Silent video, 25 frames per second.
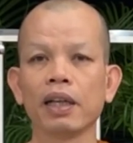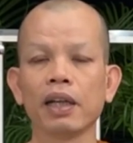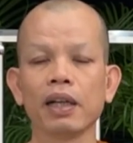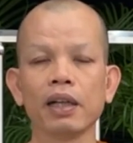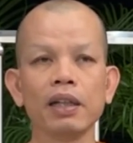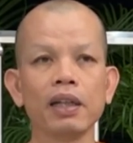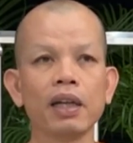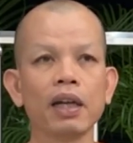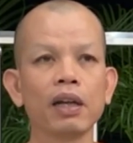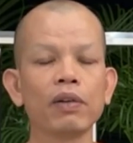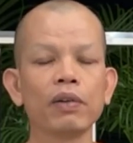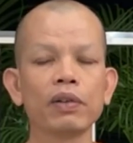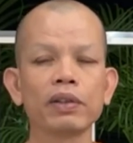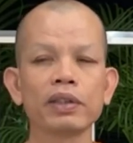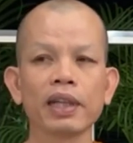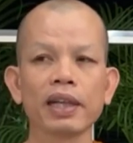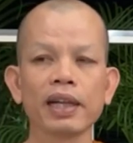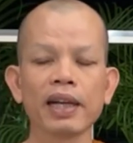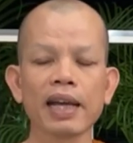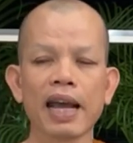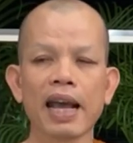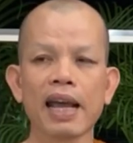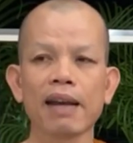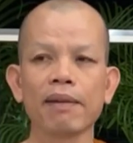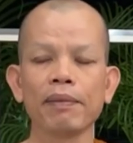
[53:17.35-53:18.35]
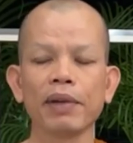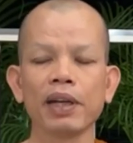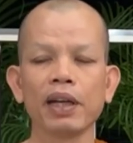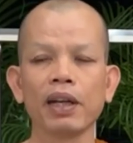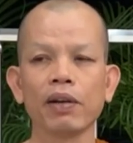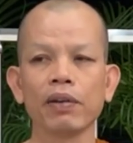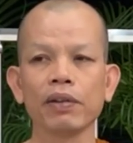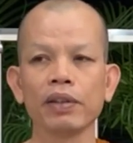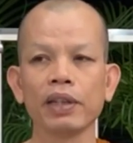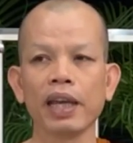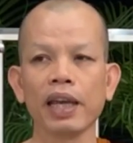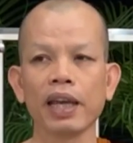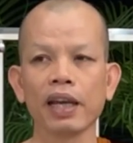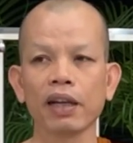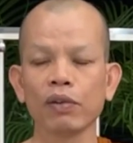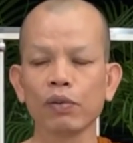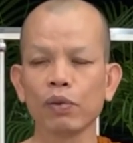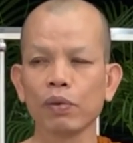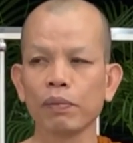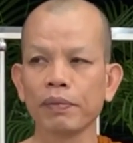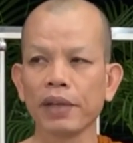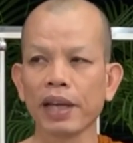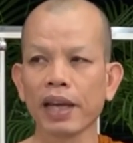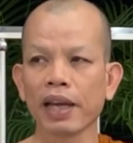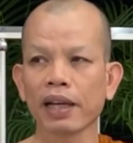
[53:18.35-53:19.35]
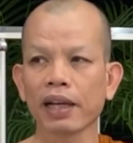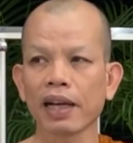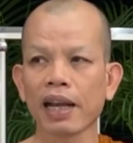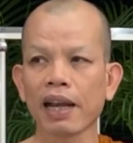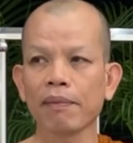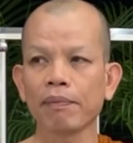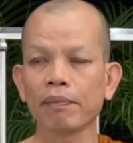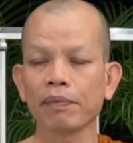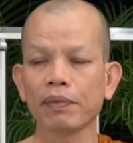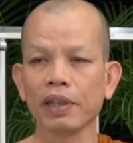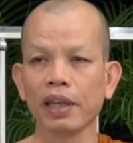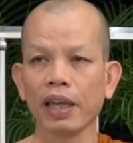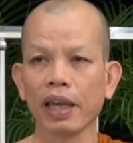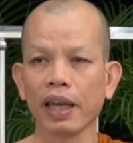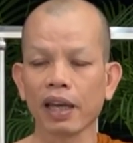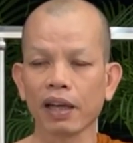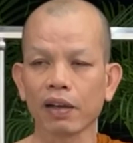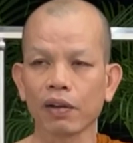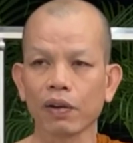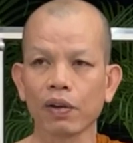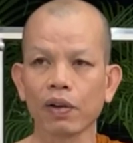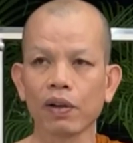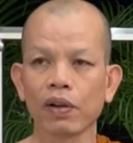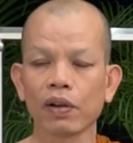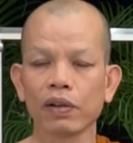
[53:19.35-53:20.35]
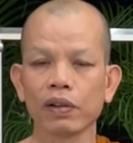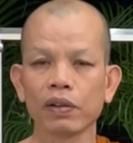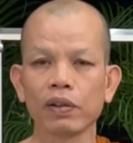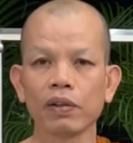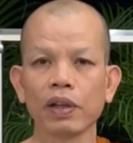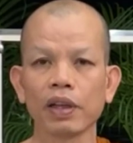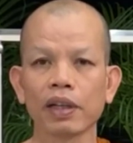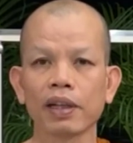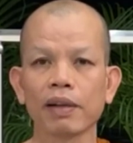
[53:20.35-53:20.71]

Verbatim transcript: นั่นเรื่องของสังขารไปแล้ว แยกรูปแยกน้ำแยกออก